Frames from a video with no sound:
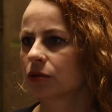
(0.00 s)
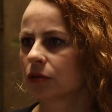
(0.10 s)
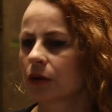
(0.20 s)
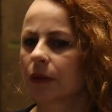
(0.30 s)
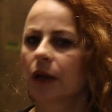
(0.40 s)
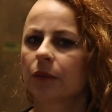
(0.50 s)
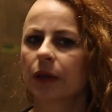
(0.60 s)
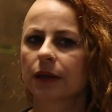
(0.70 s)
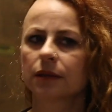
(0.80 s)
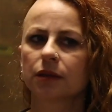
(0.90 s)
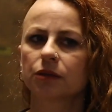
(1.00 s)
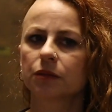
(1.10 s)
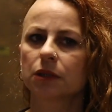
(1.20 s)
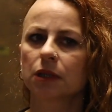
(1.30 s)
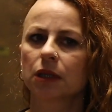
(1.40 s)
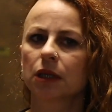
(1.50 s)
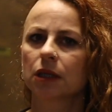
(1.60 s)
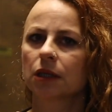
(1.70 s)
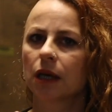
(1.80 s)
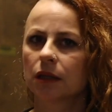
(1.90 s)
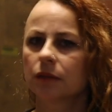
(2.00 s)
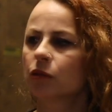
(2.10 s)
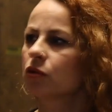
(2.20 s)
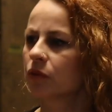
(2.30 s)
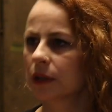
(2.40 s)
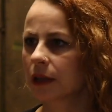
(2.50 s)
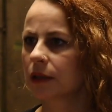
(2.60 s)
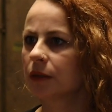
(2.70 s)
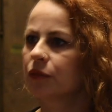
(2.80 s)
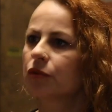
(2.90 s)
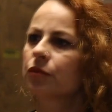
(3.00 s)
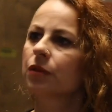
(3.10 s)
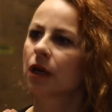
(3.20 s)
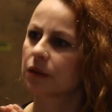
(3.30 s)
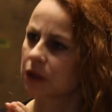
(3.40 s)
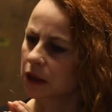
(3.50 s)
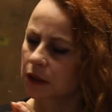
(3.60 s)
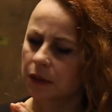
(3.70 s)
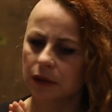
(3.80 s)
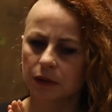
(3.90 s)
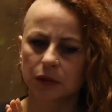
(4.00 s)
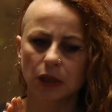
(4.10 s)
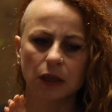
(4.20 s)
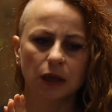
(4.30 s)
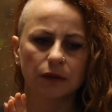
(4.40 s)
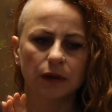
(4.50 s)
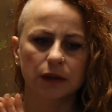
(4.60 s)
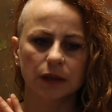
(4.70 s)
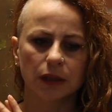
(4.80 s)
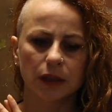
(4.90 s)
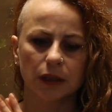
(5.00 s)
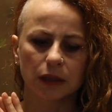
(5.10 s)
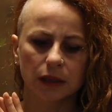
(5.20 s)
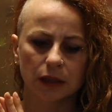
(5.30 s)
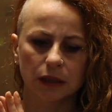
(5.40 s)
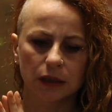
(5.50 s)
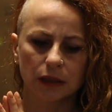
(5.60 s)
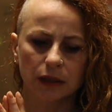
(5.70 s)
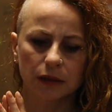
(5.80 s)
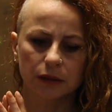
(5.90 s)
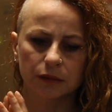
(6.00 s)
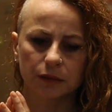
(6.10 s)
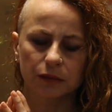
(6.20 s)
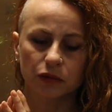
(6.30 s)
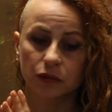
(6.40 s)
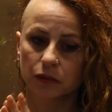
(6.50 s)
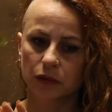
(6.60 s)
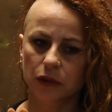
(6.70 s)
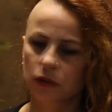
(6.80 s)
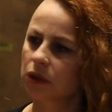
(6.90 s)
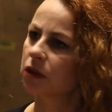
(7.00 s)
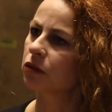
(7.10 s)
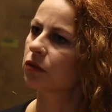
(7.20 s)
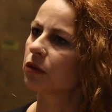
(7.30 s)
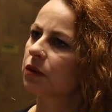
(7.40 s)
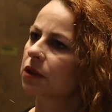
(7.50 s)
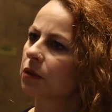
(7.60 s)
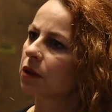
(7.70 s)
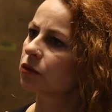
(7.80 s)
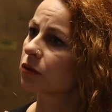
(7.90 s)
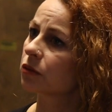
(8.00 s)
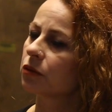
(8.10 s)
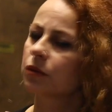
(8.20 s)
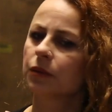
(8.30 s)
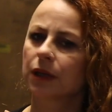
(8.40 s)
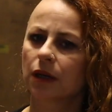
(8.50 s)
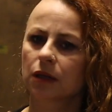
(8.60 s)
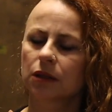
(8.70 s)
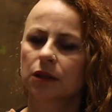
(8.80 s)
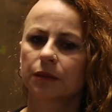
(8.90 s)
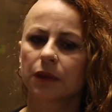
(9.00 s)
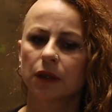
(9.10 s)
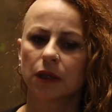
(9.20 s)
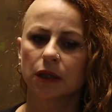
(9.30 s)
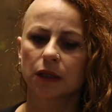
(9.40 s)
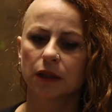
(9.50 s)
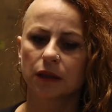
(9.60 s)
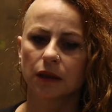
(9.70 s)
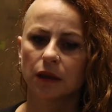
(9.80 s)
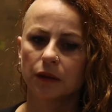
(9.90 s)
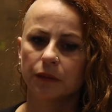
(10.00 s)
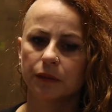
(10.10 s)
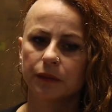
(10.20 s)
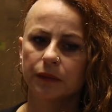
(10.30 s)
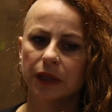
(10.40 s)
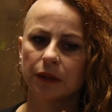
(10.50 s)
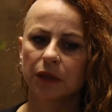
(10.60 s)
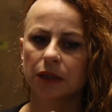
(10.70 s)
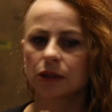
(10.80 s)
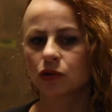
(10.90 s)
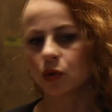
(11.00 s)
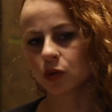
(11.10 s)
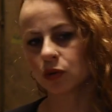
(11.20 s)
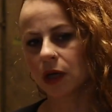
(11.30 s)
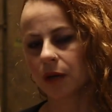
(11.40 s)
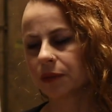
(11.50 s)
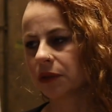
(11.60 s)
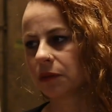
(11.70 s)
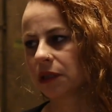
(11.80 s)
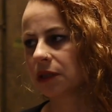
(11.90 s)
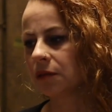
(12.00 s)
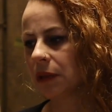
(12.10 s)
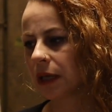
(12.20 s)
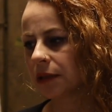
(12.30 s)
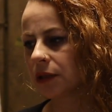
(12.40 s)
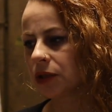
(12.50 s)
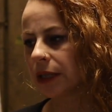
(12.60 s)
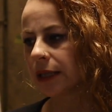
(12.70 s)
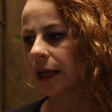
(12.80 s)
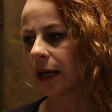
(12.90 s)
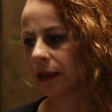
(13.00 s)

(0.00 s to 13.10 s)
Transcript: düşünüyorum. Yani ben de şimdi kendim okumalar yapıyorum, kendim takip ettiğim şeyler var e, Türk mitolojileri okuyorum mesela ben çok e, meraklıyım. E, benim hani son yaptığım resimlerde şeye